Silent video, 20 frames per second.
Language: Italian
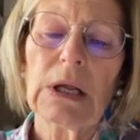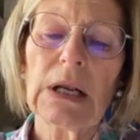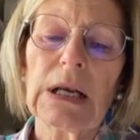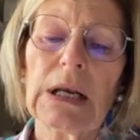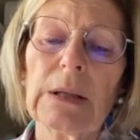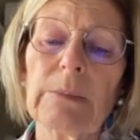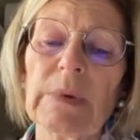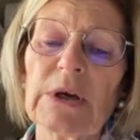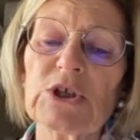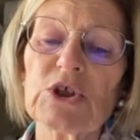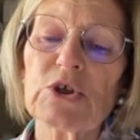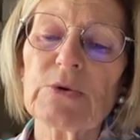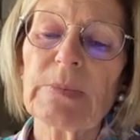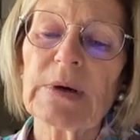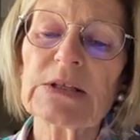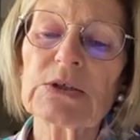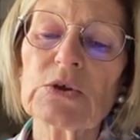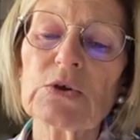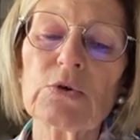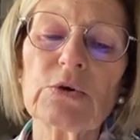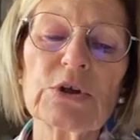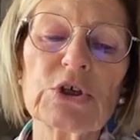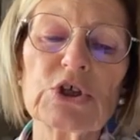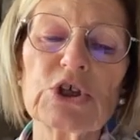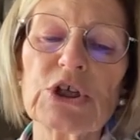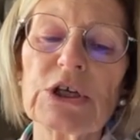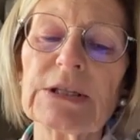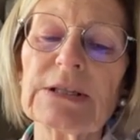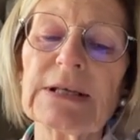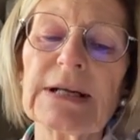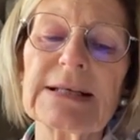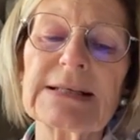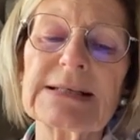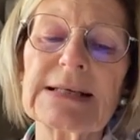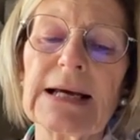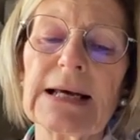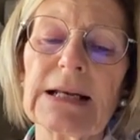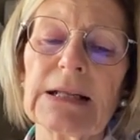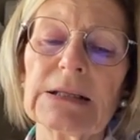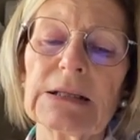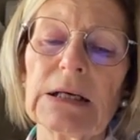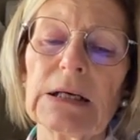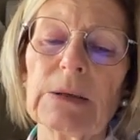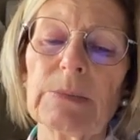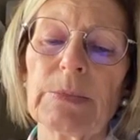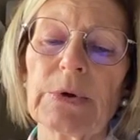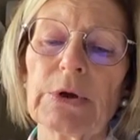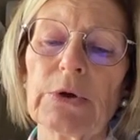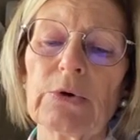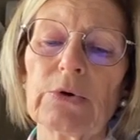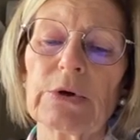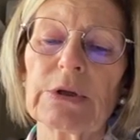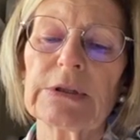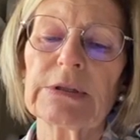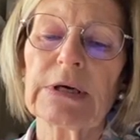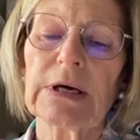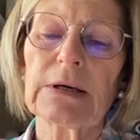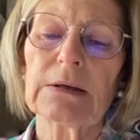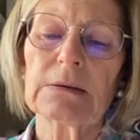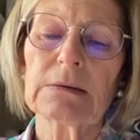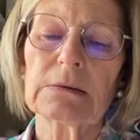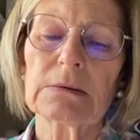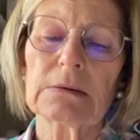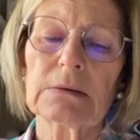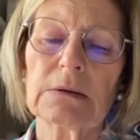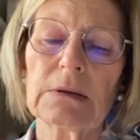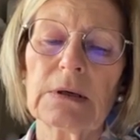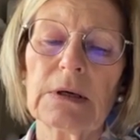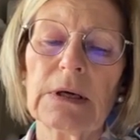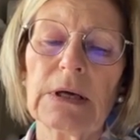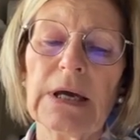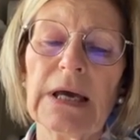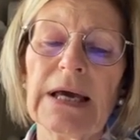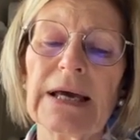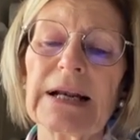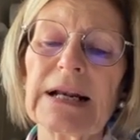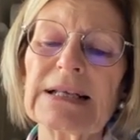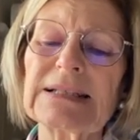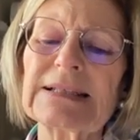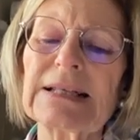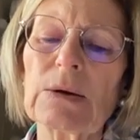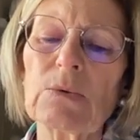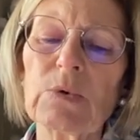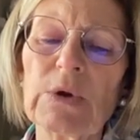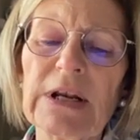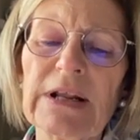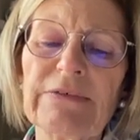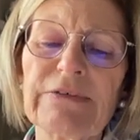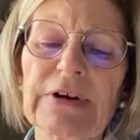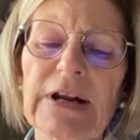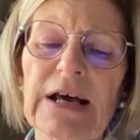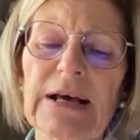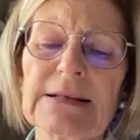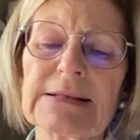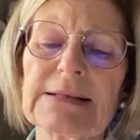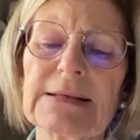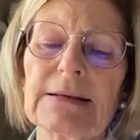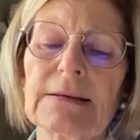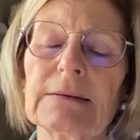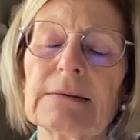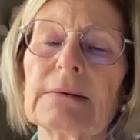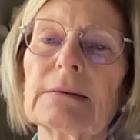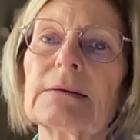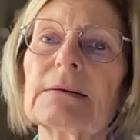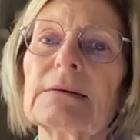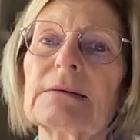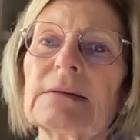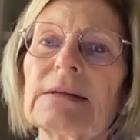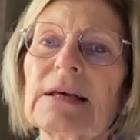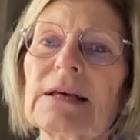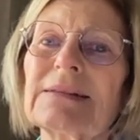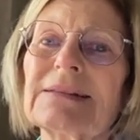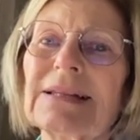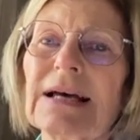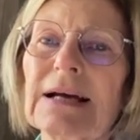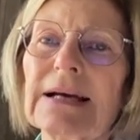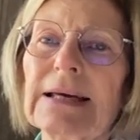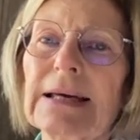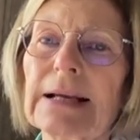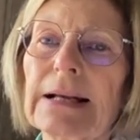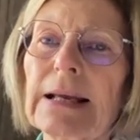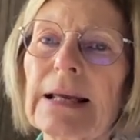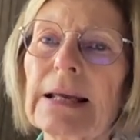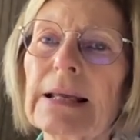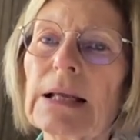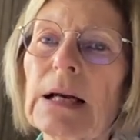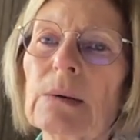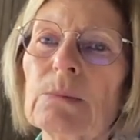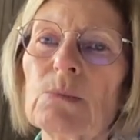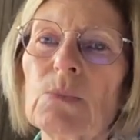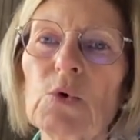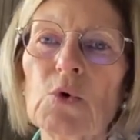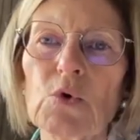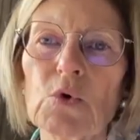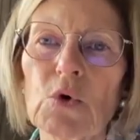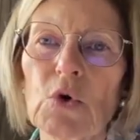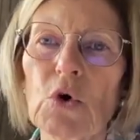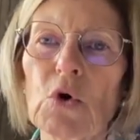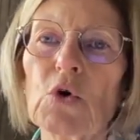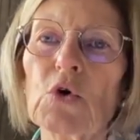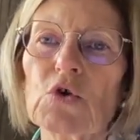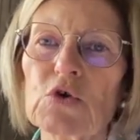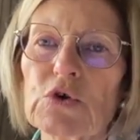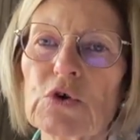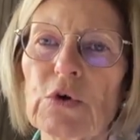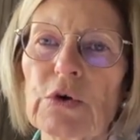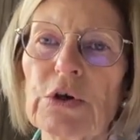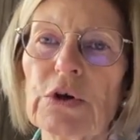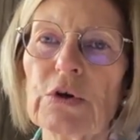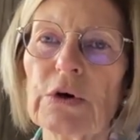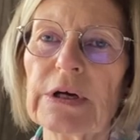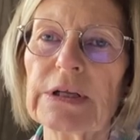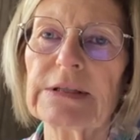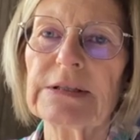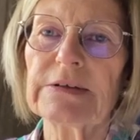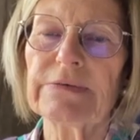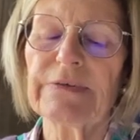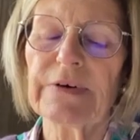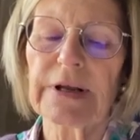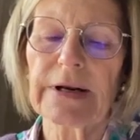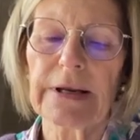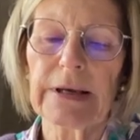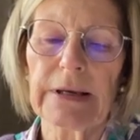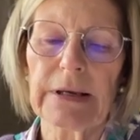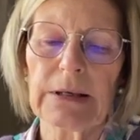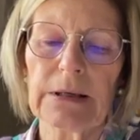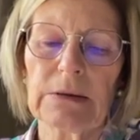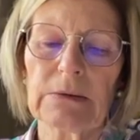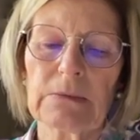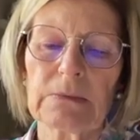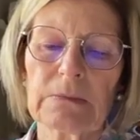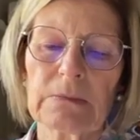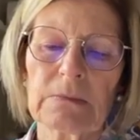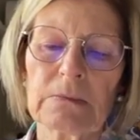l'emancipazione scende la scala delle priorità. Resta quella frase, ti attaccherei al muro, lo so io che ti farei.